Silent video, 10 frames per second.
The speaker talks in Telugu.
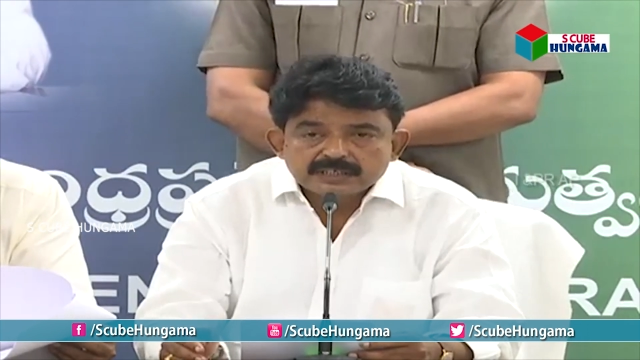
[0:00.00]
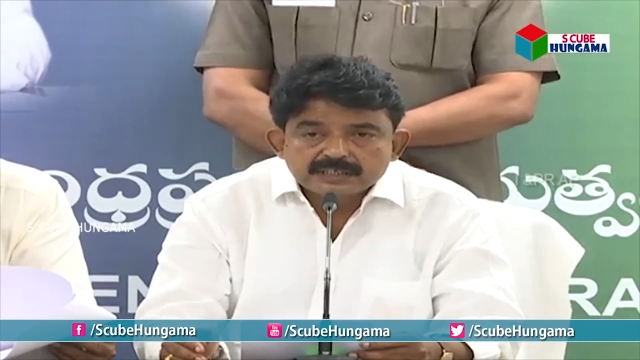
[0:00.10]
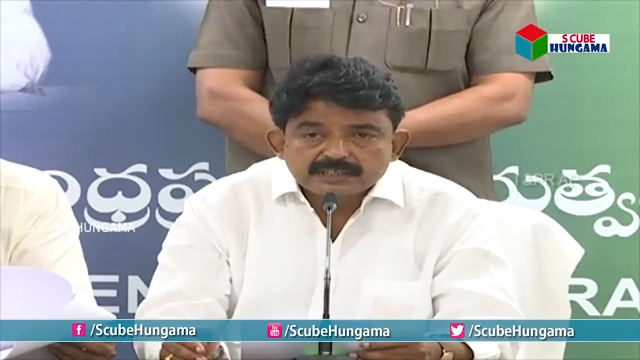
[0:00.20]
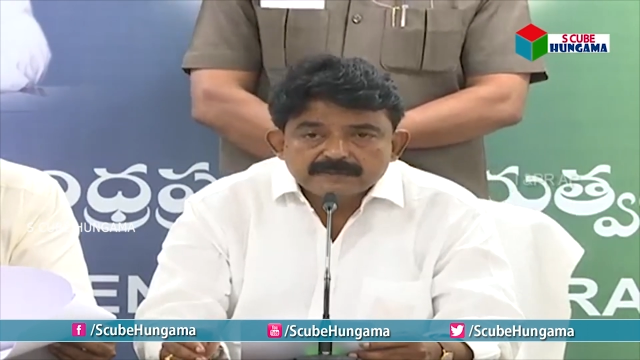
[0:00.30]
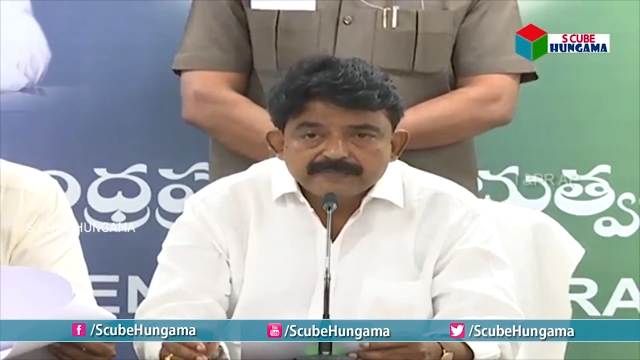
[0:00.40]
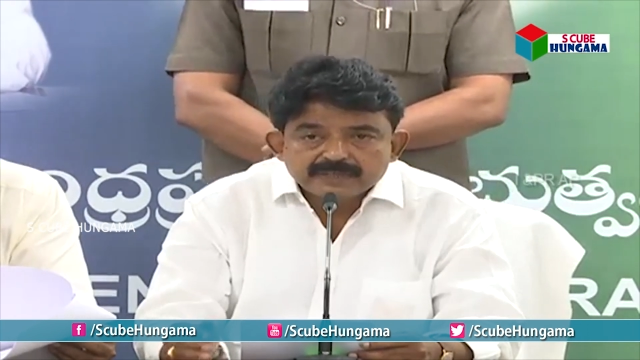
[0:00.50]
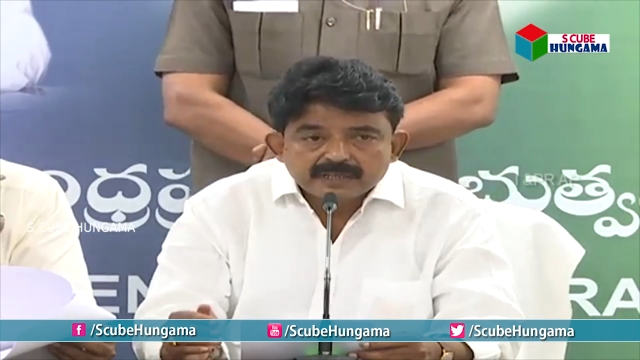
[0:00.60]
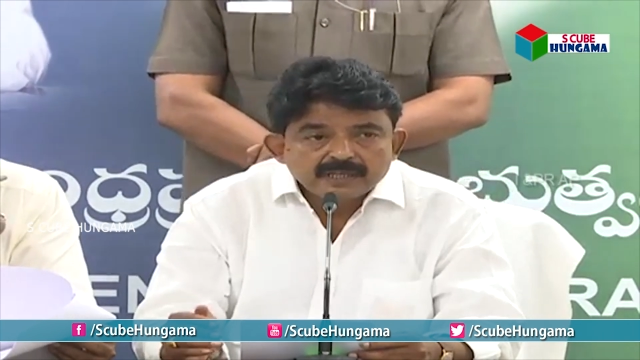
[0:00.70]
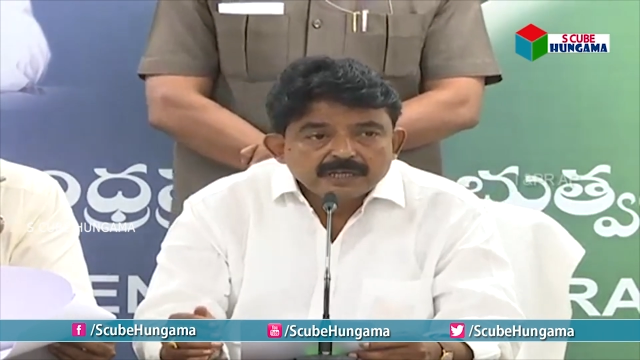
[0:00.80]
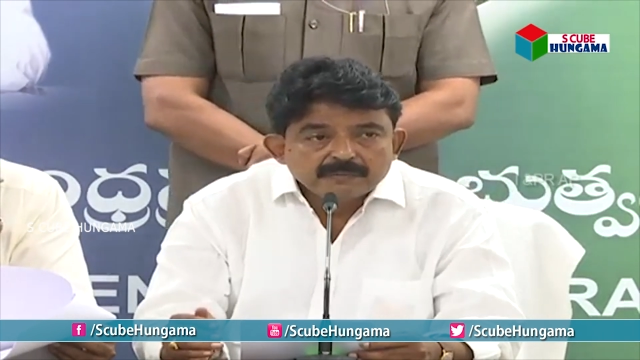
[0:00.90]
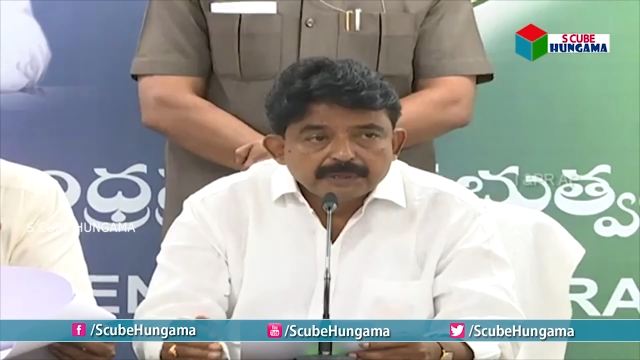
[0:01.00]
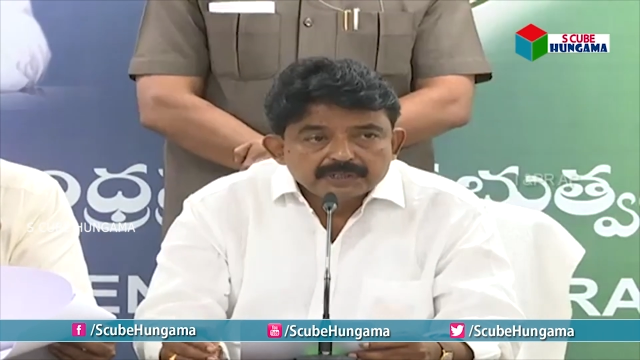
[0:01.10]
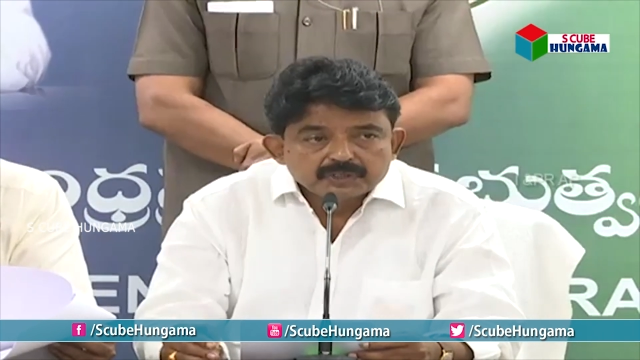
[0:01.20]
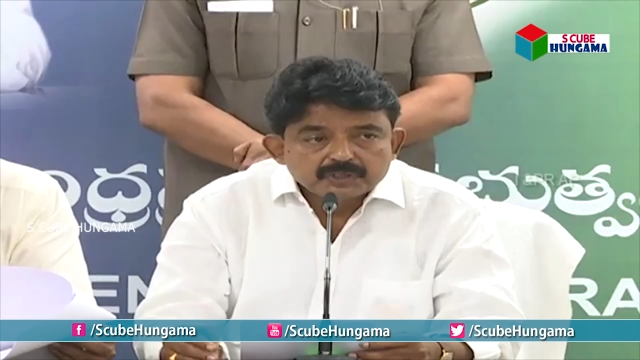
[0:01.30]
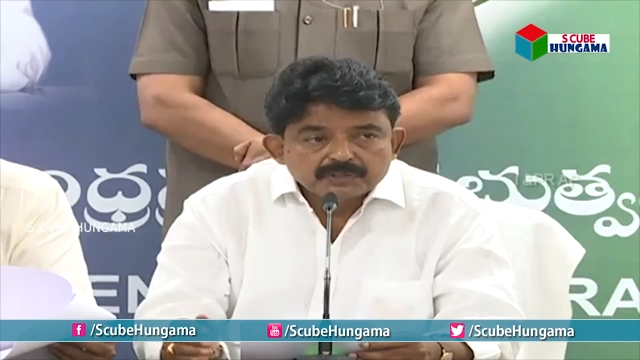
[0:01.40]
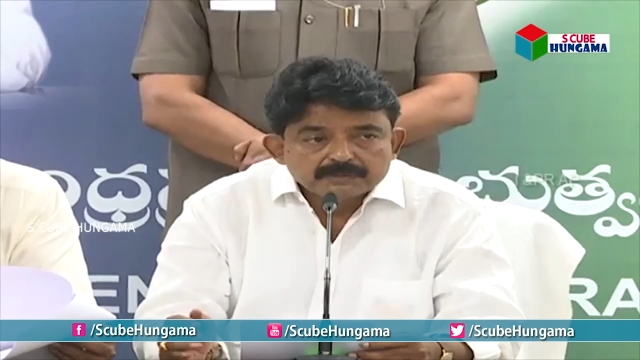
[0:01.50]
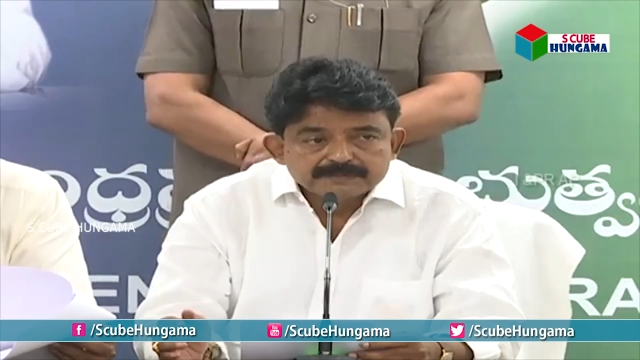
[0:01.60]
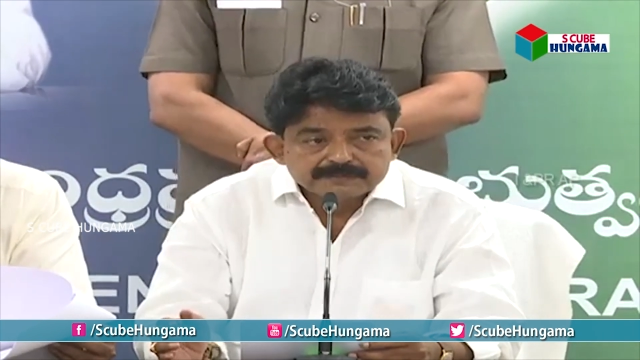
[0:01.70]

జరిగింది ప్రస్తుతం